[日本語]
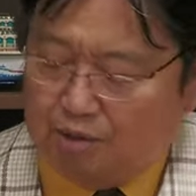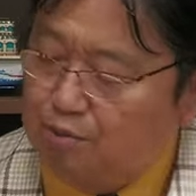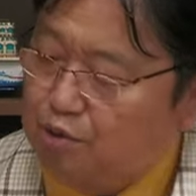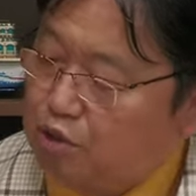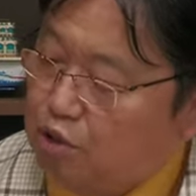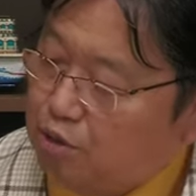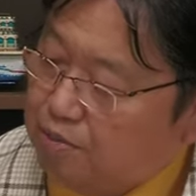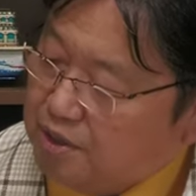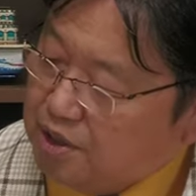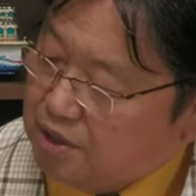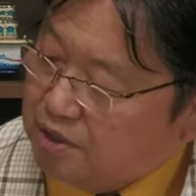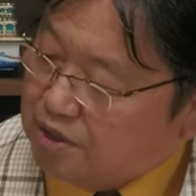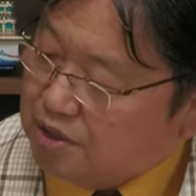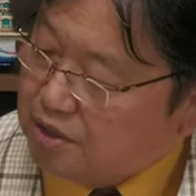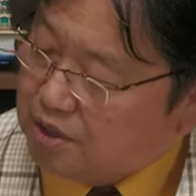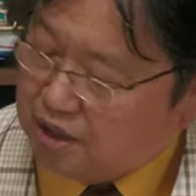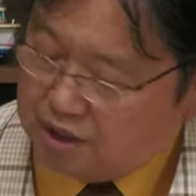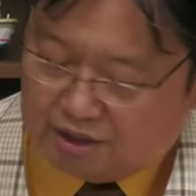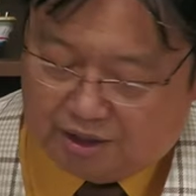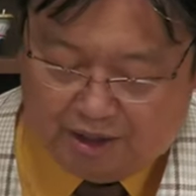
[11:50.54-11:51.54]

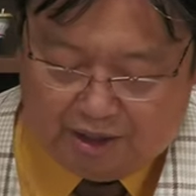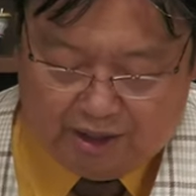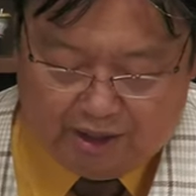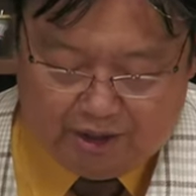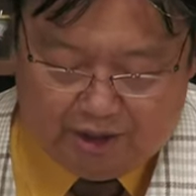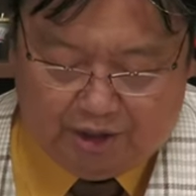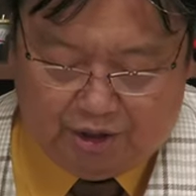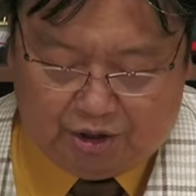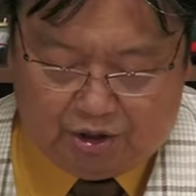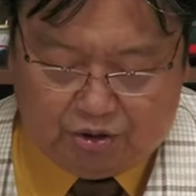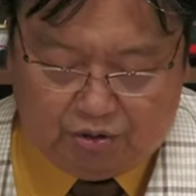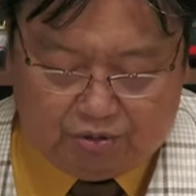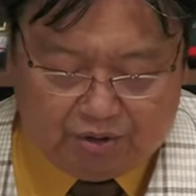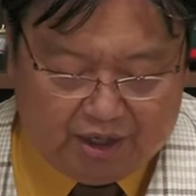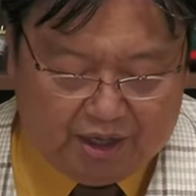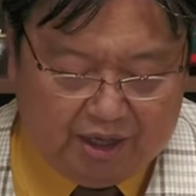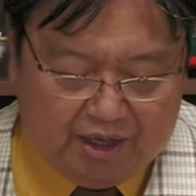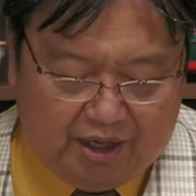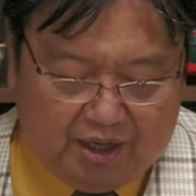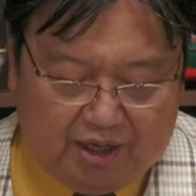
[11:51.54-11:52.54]
ティム・ロビンスですね、一応
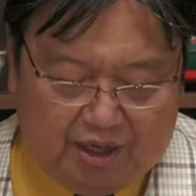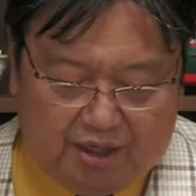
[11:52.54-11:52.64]
ね